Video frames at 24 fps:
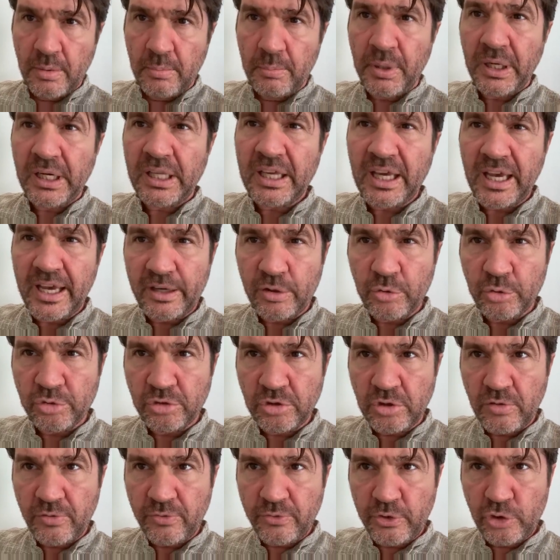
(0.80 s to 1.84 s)
Perché è così
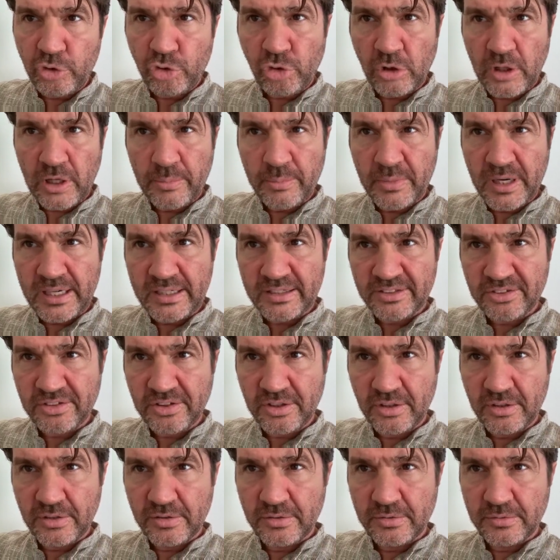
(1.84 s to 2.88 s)
difficile amarsi?